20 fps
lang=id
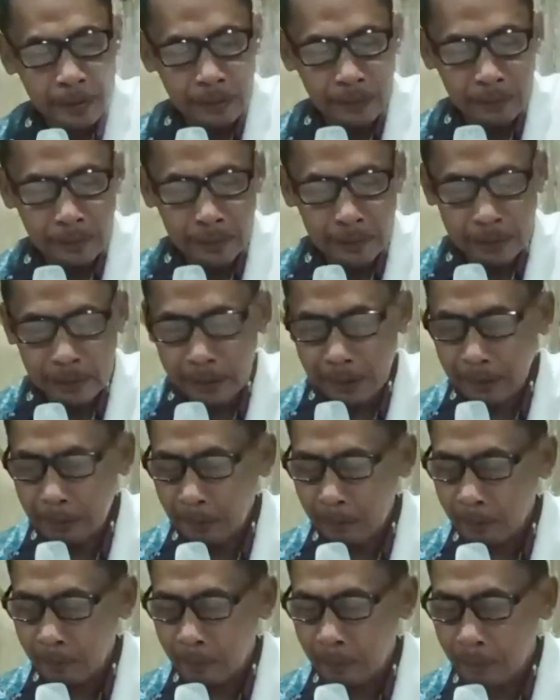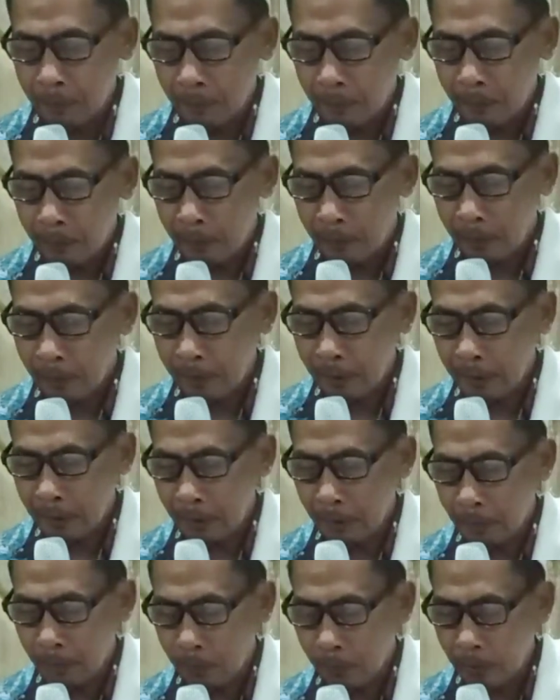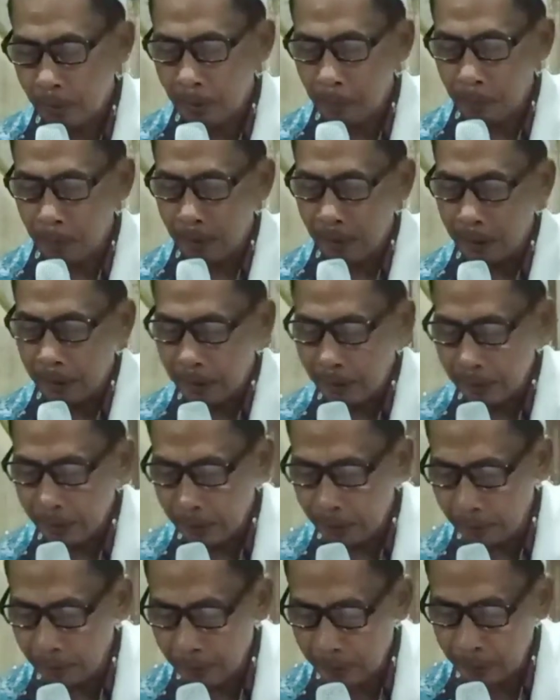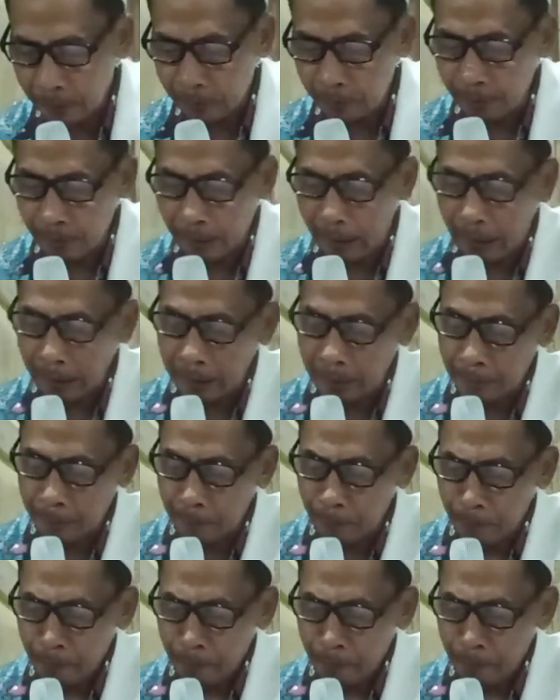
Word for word: ini kalau sing pula bolak-balik ya wis ngono kae